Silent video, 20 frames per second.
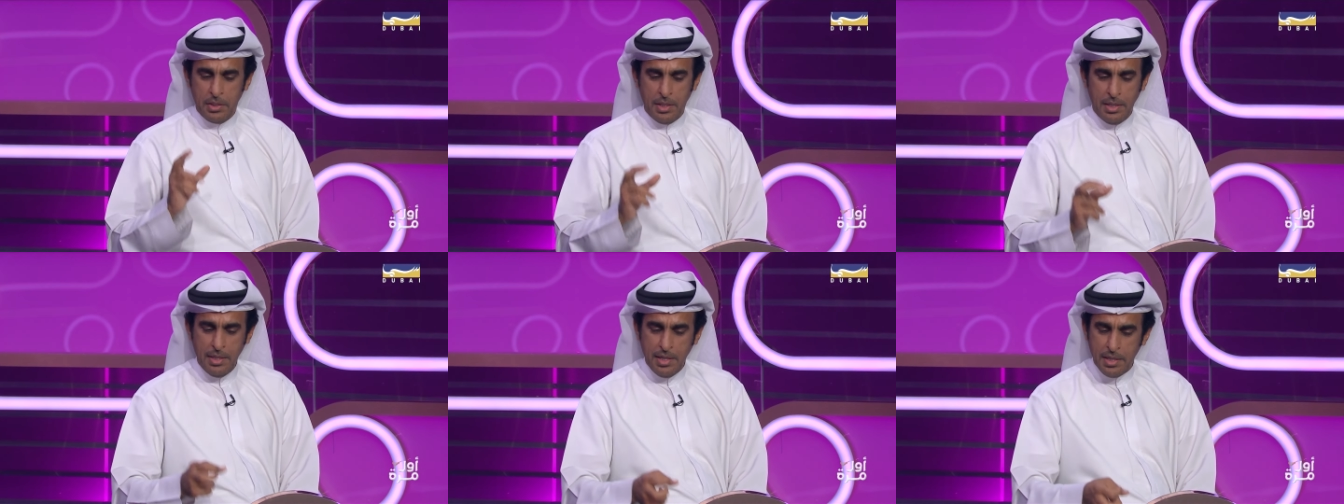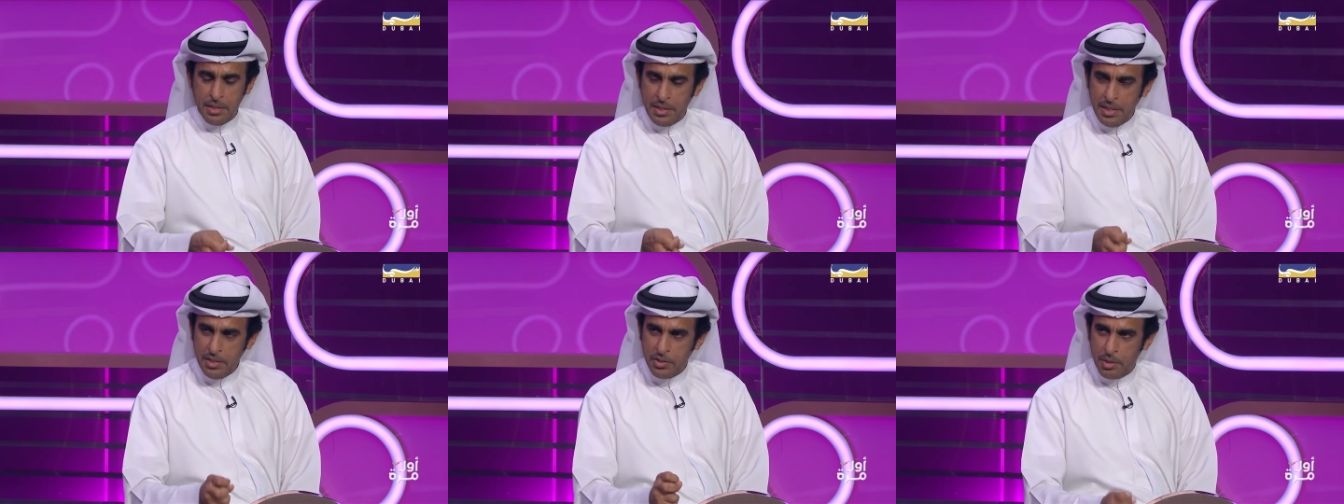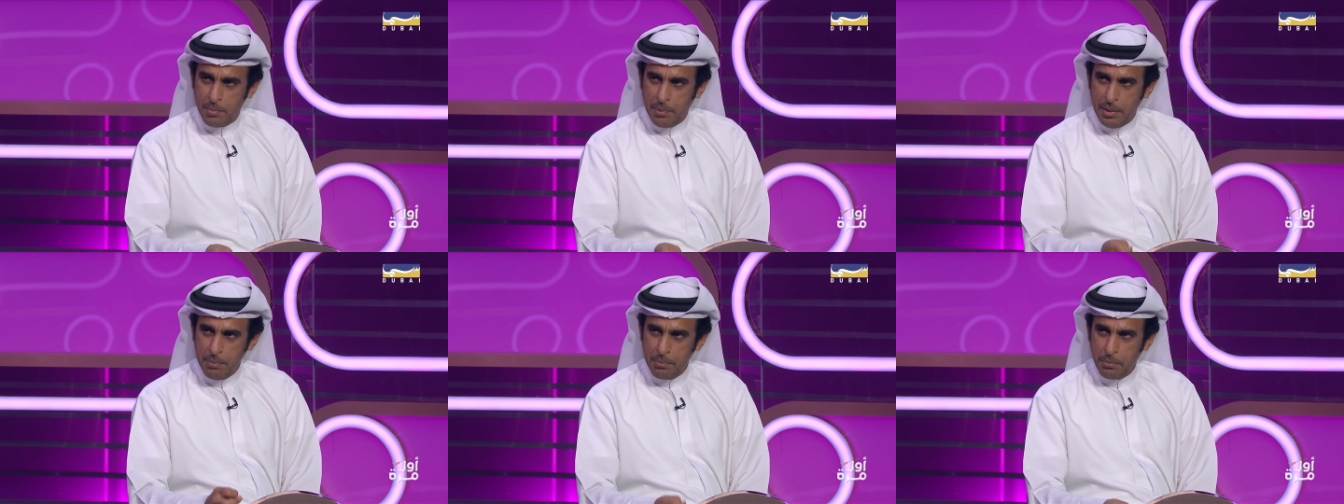إلا اثنين
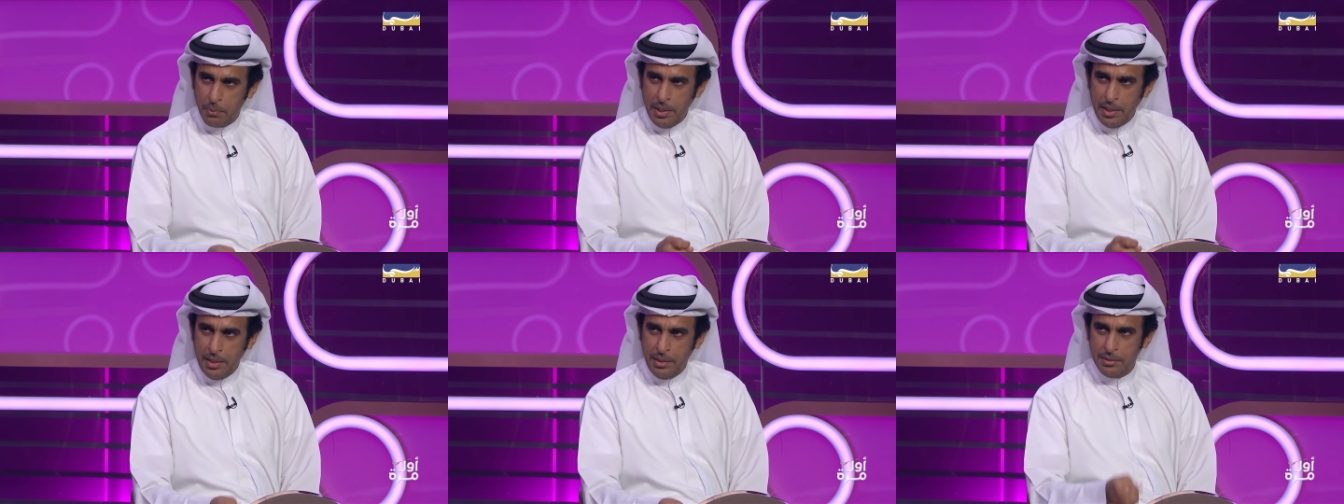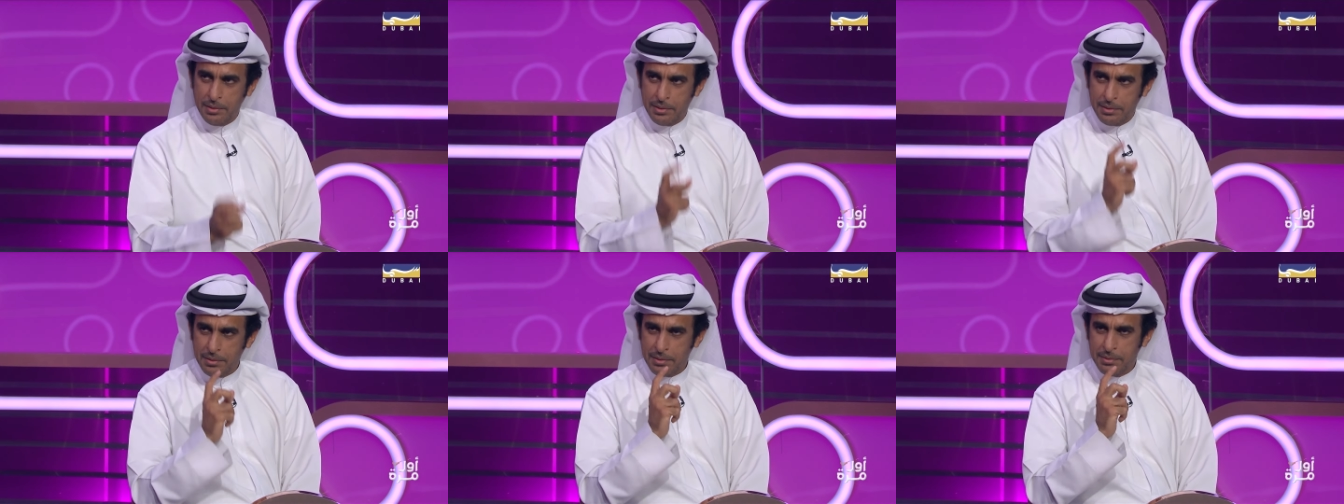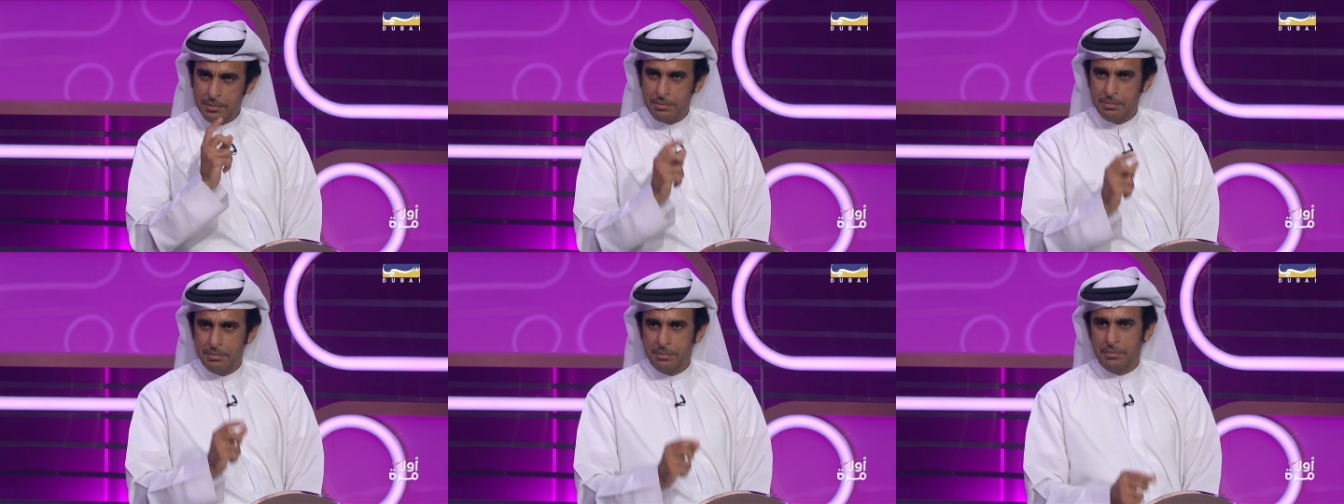شباب واحد
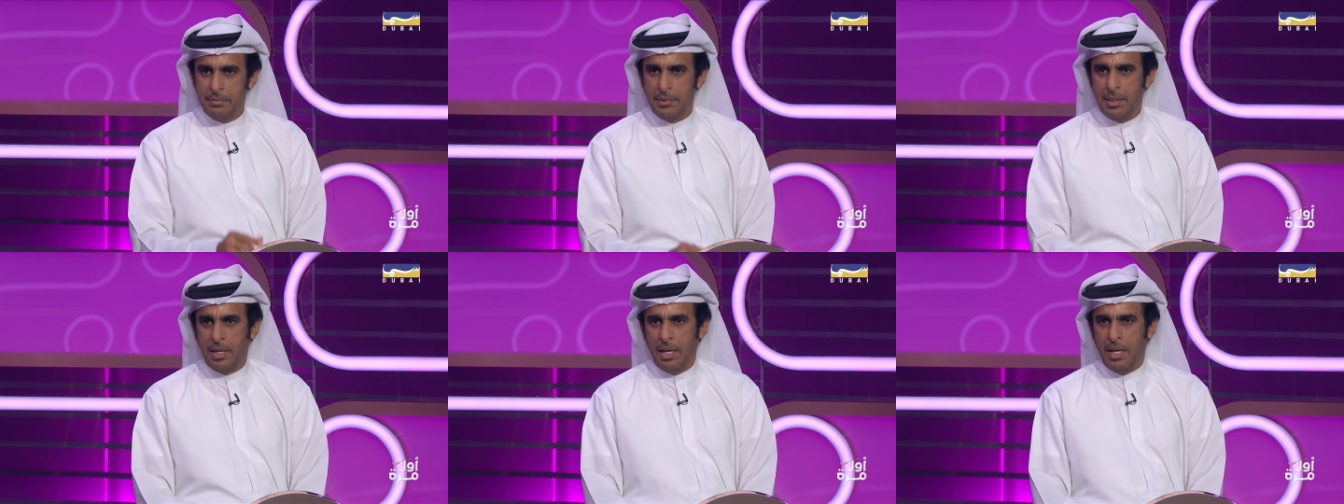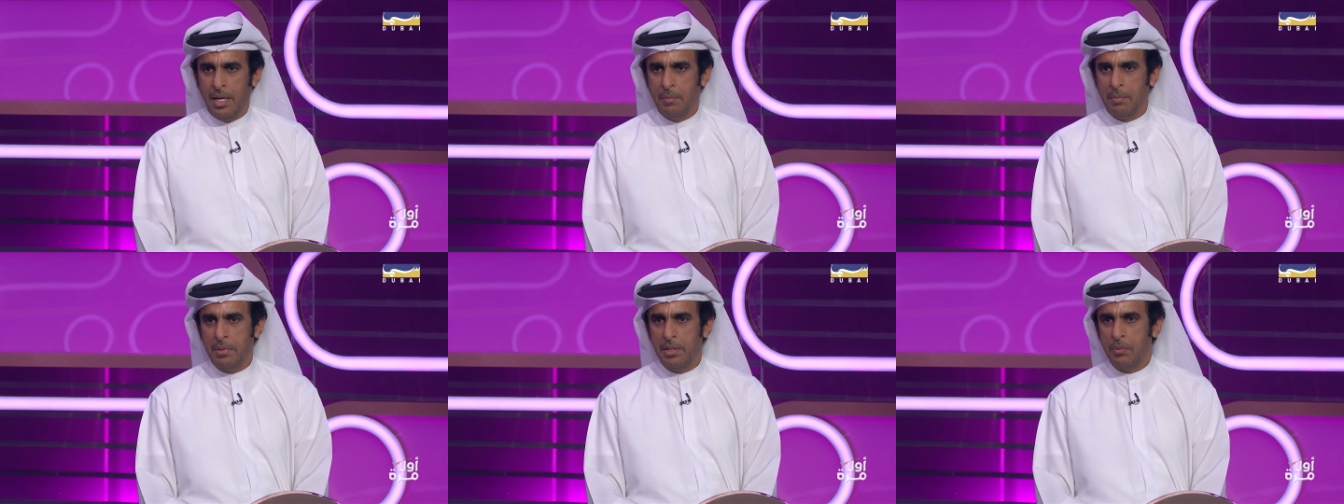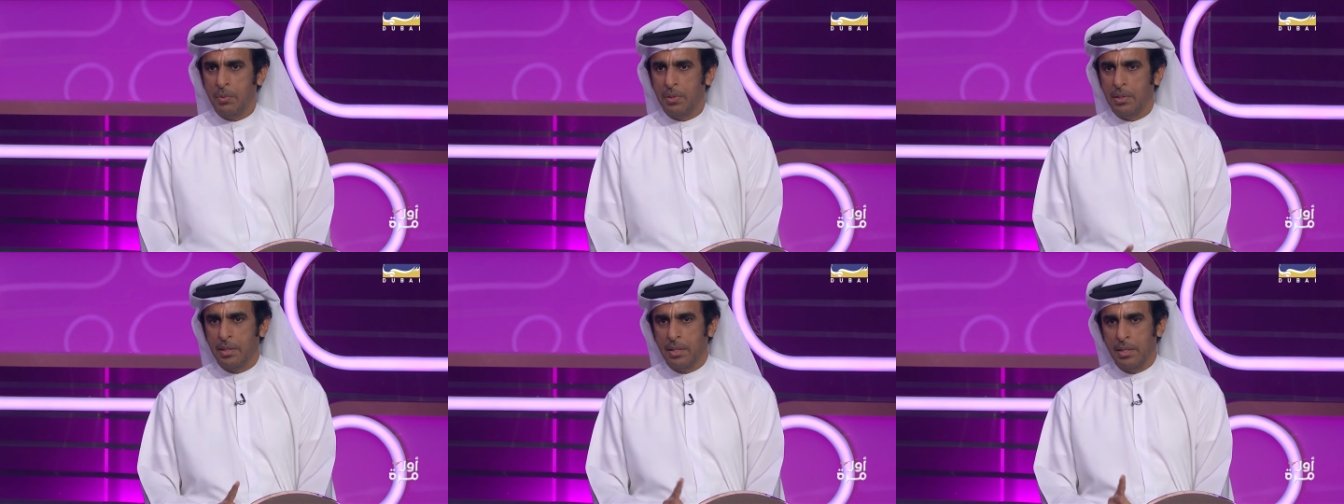هاملي
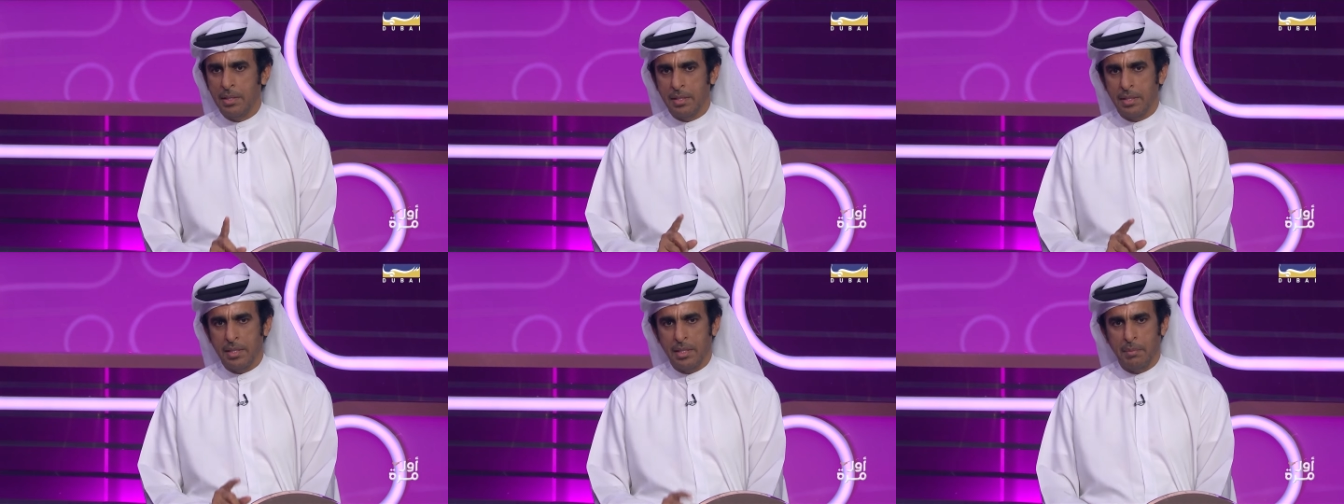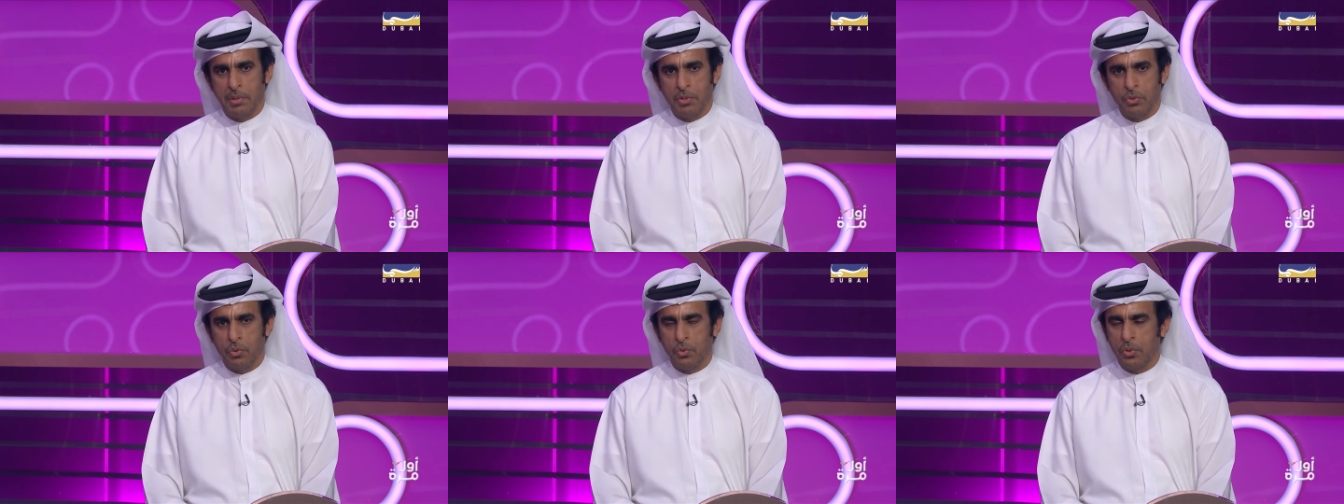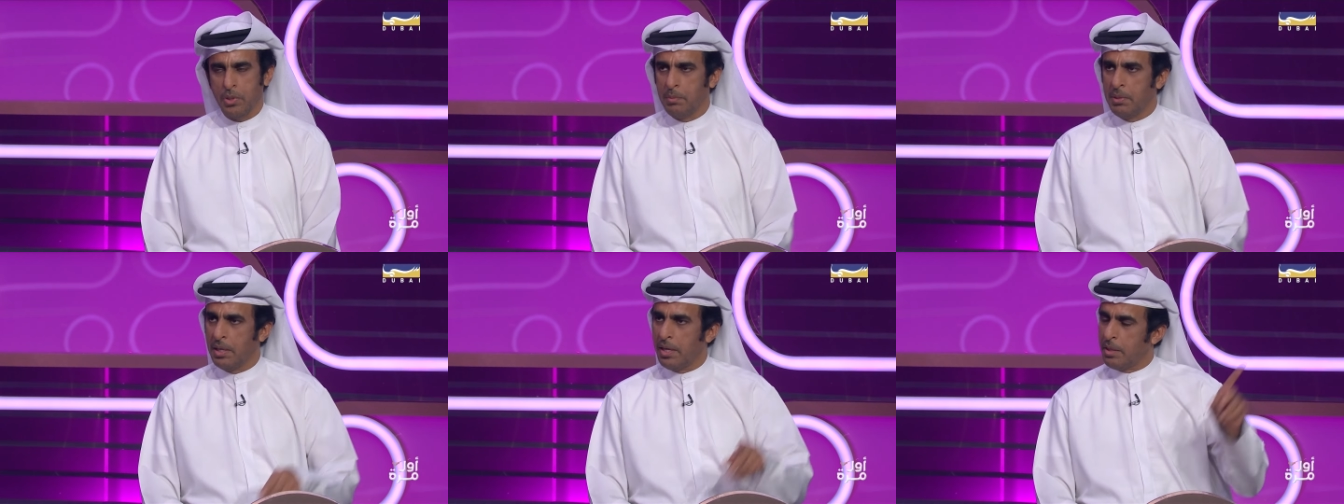والثاني أظني
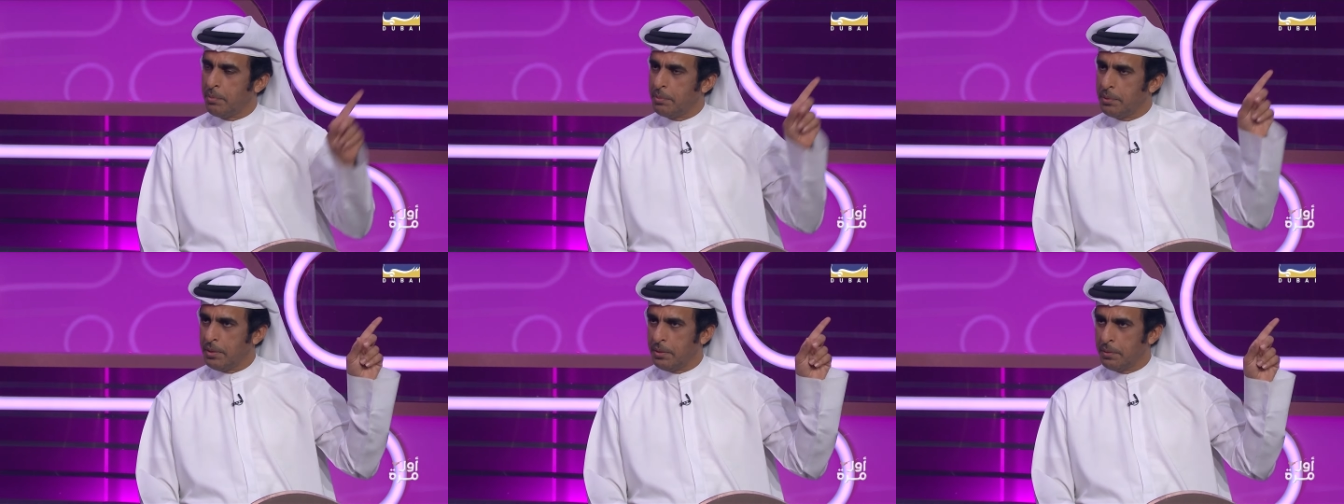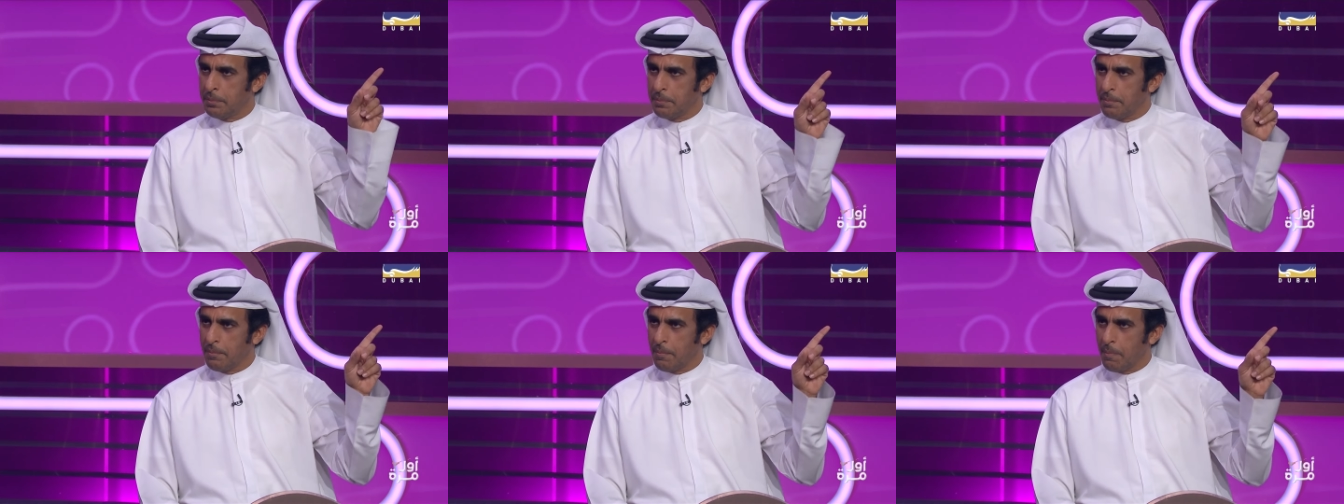منصوري من الغربية